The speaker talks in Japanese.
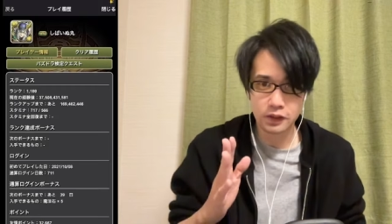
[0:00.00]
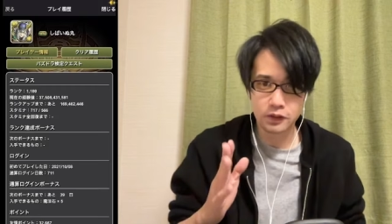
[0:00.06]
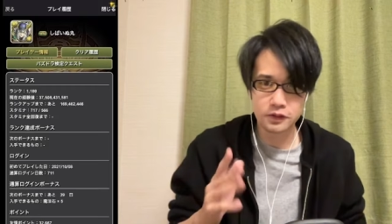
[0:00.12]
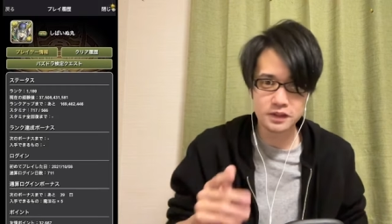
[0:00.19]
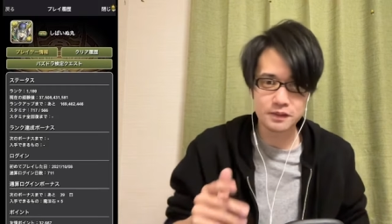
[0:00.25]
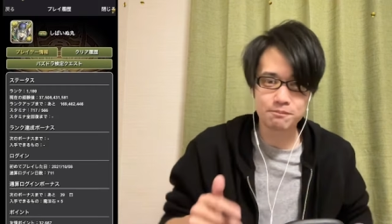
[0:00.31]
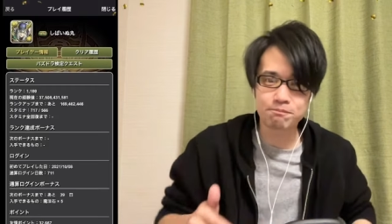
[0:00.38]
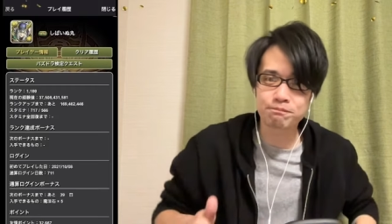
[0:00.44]

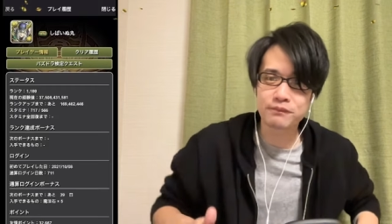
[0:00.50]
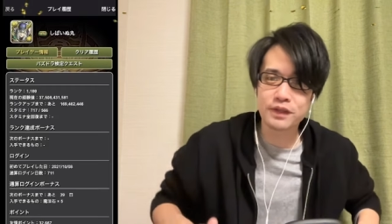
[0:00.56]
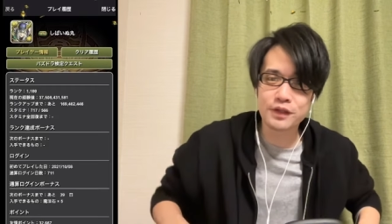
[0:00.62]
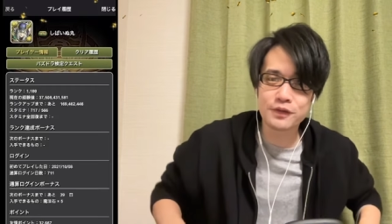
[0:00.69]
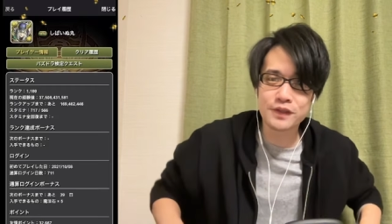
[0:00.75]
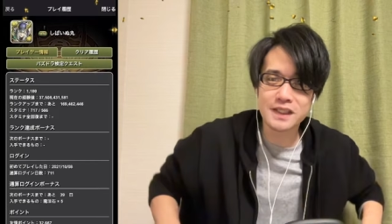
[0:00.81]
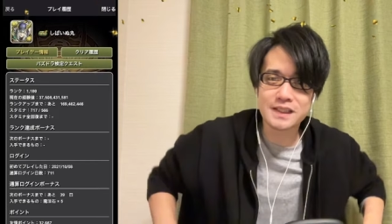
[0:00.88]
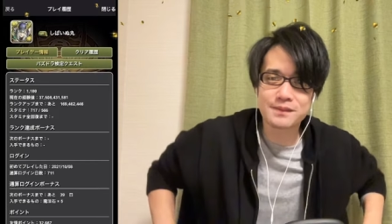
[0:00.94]
こんにちは、
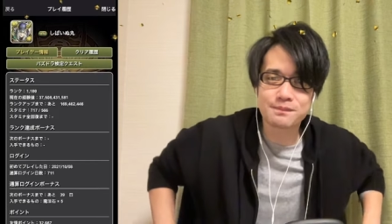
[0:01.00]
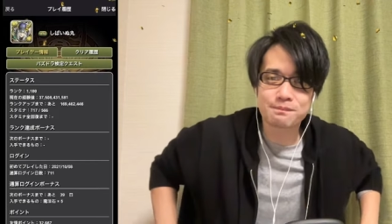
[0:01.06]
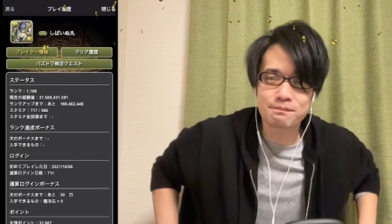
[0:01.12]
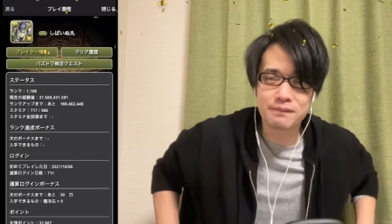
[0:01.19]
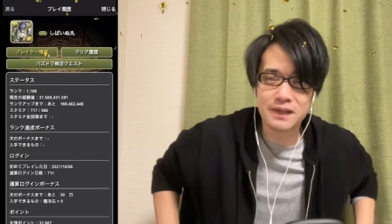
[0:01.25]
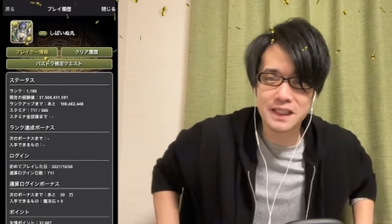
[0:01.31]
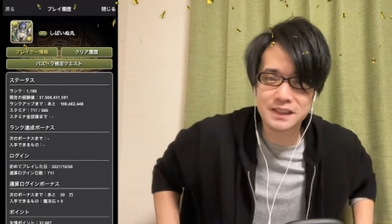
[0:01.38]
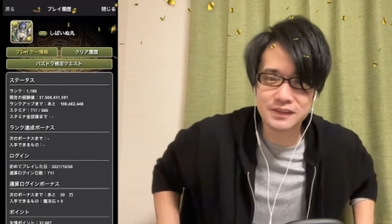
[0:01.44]
ゆうです。
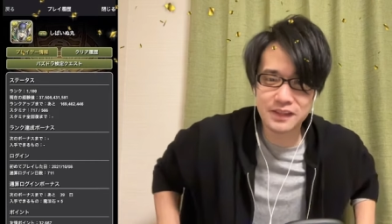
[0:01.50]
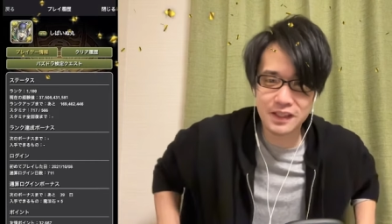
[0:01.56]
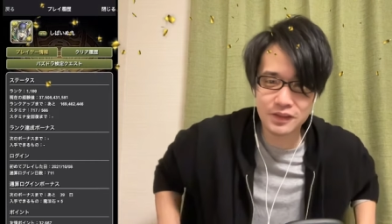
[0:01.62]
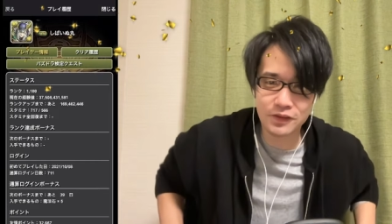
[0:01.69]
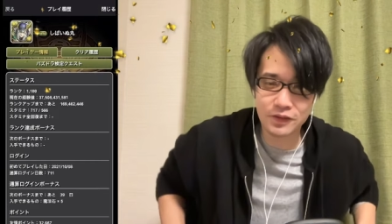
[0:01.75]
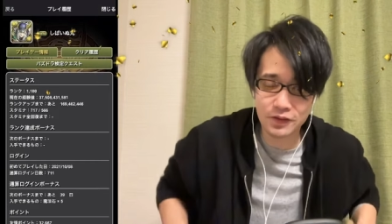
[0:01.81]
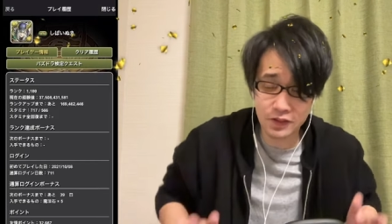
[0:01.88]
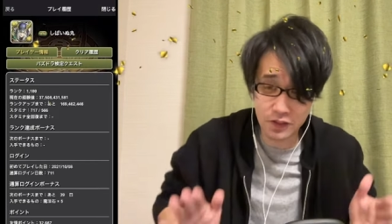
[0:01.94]
バズダ
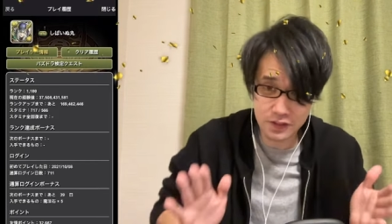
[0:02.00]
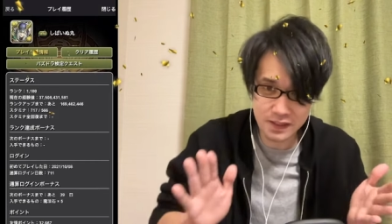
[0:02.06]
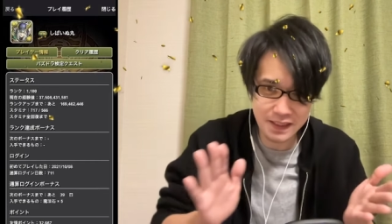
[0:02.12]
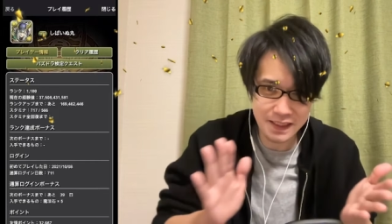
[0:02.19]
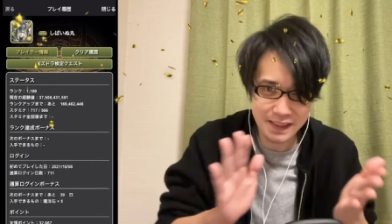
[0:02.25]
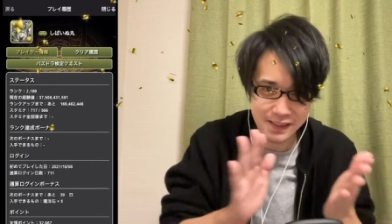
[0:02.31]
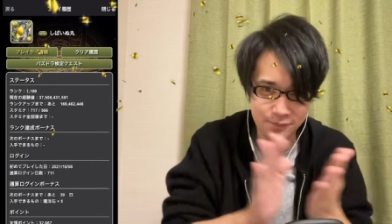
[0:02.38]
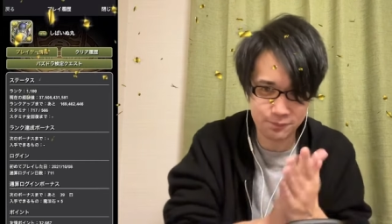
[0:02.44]
のおさ
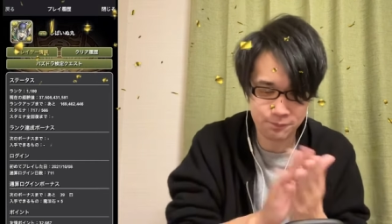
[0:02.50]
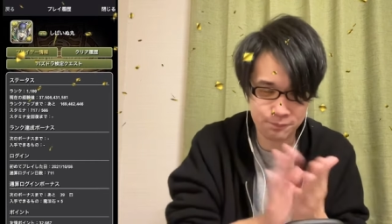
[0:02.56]
んです。